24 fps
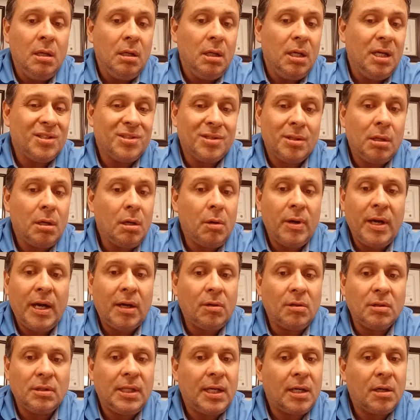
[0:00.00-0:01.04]
Eso no lo voy a
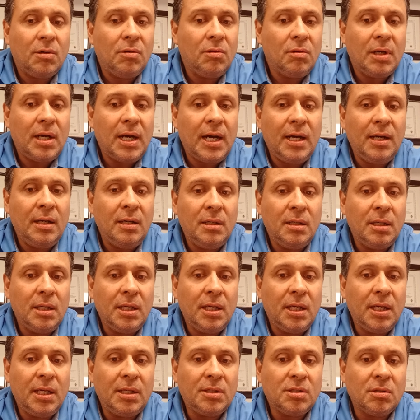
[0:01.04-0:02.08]
contar nunca.
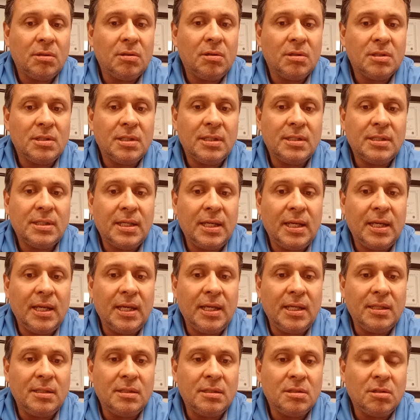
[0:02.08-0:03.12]
Eh, son cosas
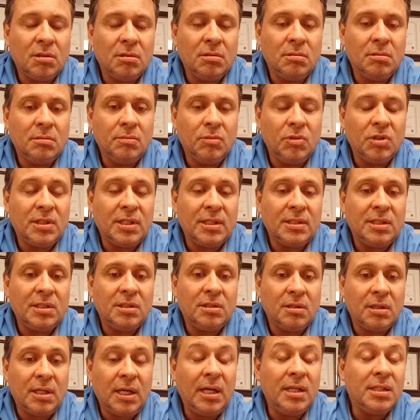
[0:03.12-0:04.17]
que son muy
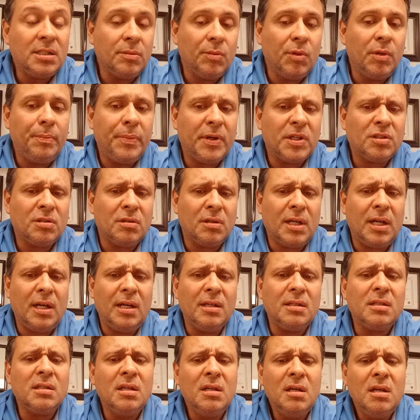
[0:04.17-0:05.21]
transicionales y muy
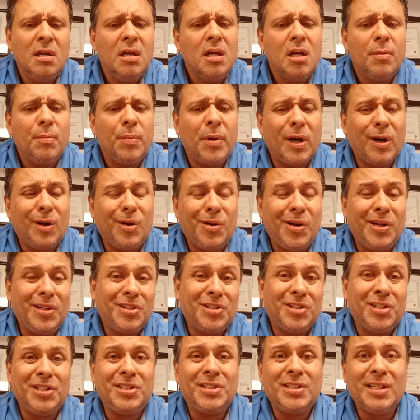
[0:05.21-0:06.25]
personales. Pero el
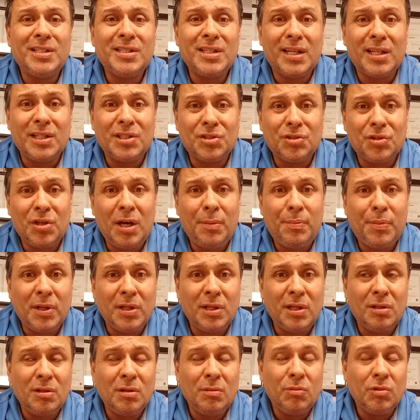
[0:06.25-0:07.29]
chiste es de que estoy
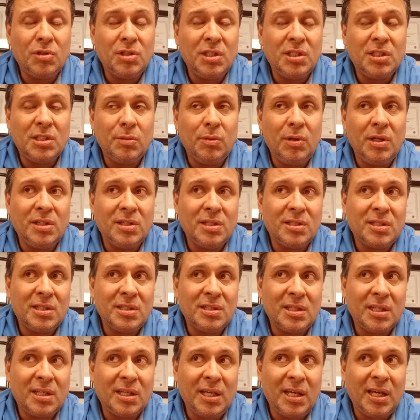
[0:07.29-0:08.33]
aprendiendo muchísimo, el chiste es
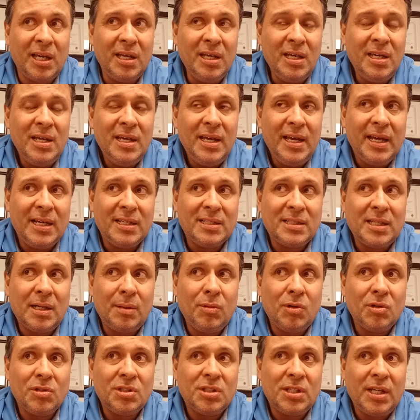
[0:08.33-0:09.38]
de que
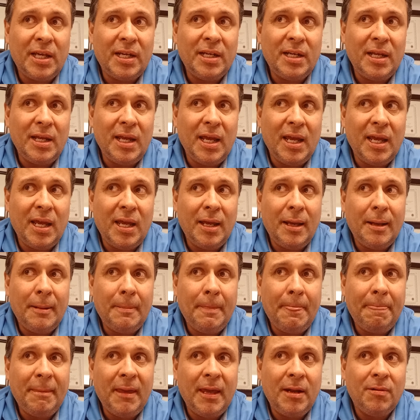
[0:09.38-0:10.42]
estamos en,
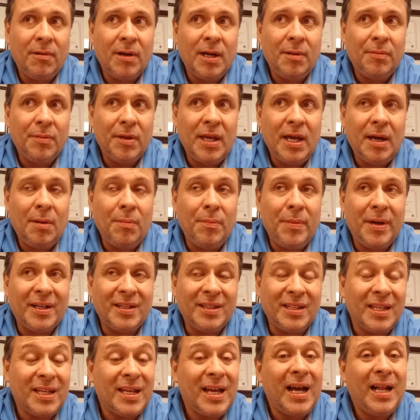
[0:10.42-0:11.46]
em, una vía
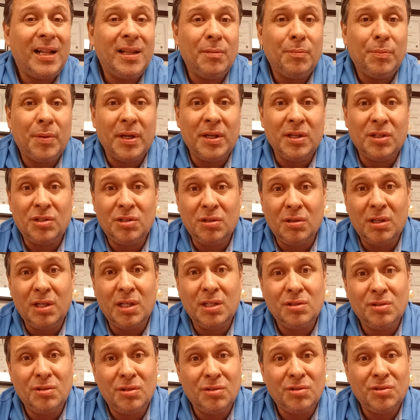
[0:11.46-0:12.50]
vertical de
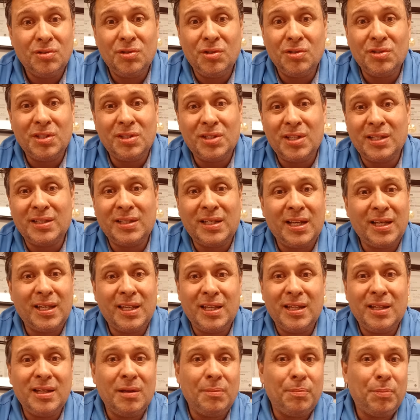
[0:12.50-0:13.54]
predicciones, no, se trata
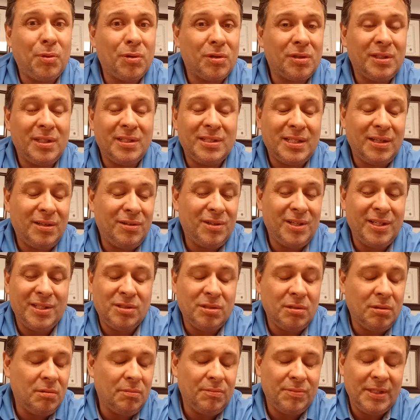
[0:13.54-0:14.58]
aquí de deportes,
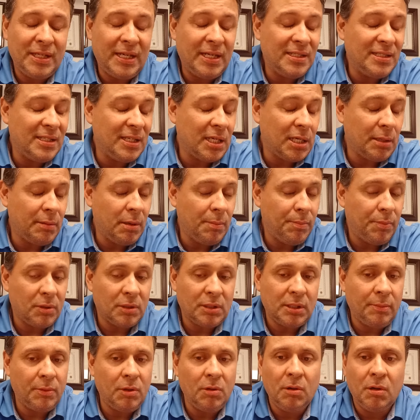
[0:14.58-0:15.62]
eso ya les dije, me
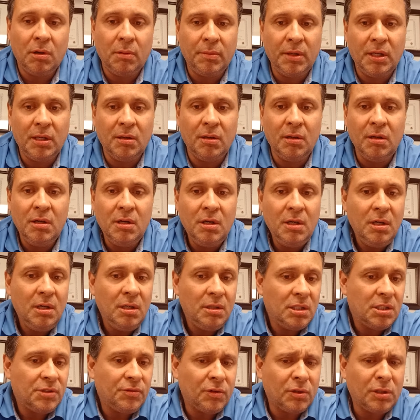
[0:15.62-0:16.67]
importa a mí un comino,
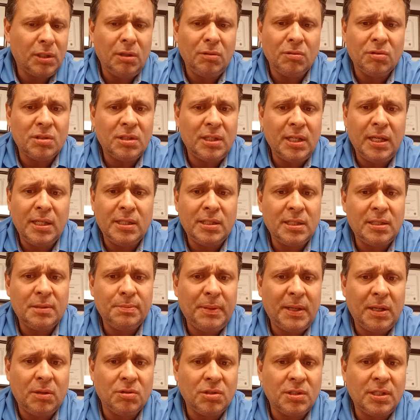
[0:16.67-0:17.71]
disfruten ustedes, es
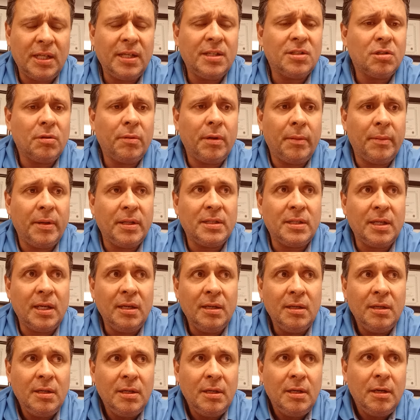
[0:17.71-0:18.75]
para ustedes obviamente,
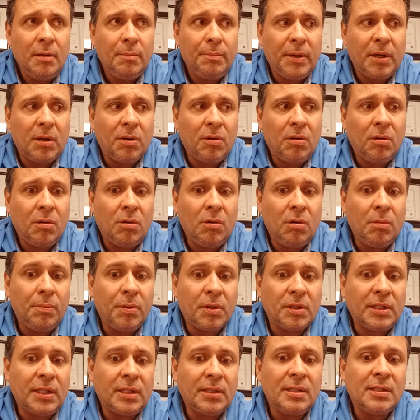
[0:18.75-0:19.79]
pero lo
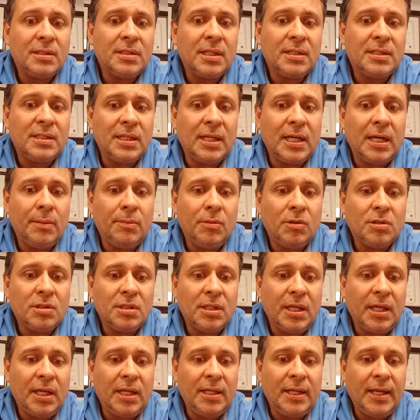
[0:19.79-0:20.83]
importante es que
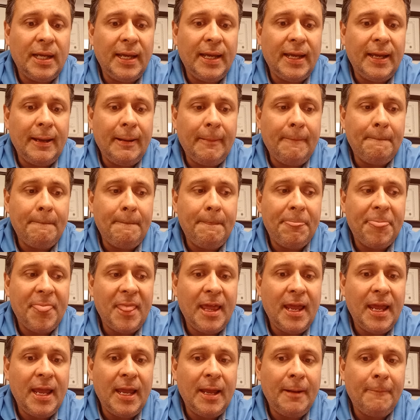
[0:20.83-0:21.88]
sigamos en, en,
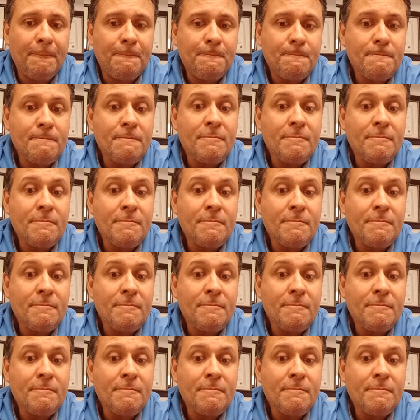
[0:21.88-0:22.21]
em, em,